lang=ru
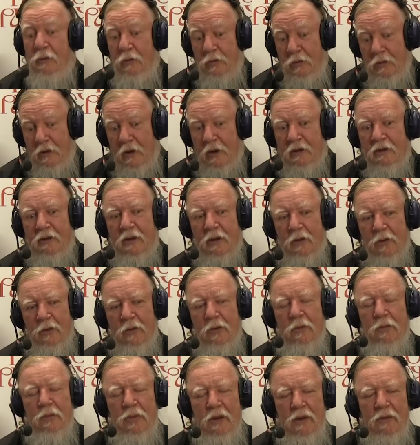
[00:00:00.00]
Ну да, с
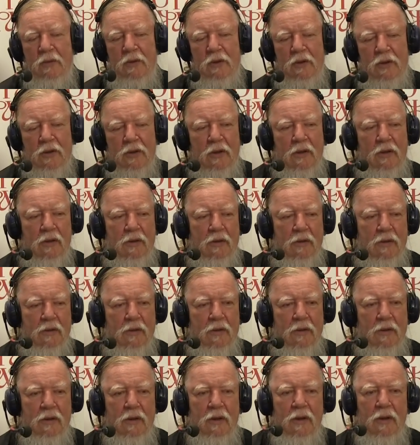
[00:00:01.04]
такой привычкой.
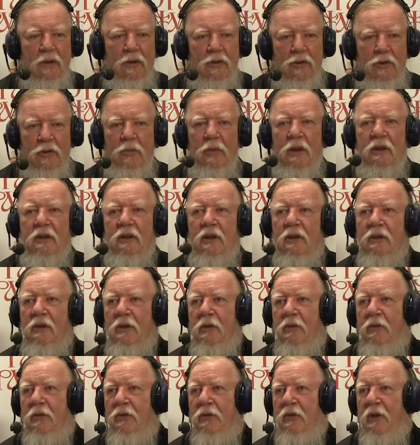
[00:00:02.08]
В общем, от
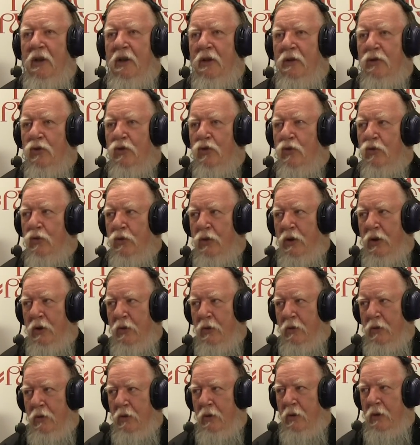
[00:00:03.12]
этого веет
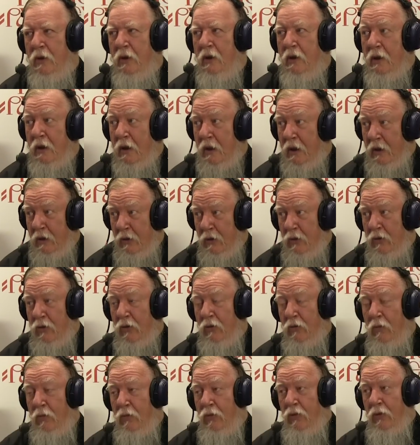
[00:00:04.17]
жутью, а не
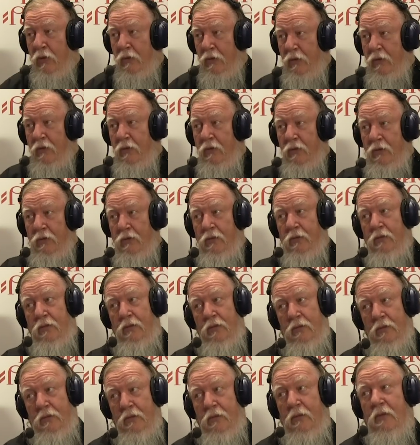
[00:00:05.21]
любовью
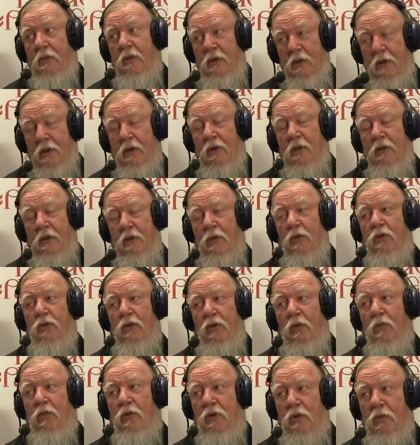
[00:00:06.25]
к
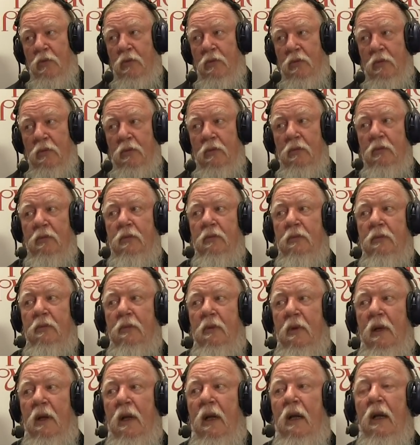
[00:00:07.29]
усопшему
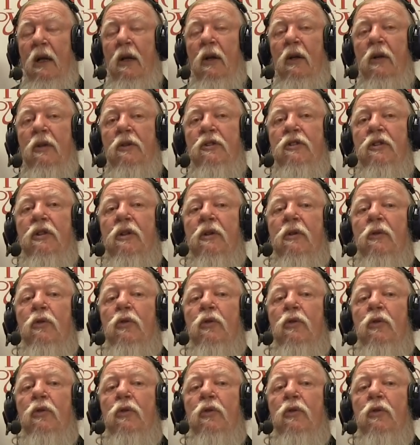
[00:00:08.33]
Ч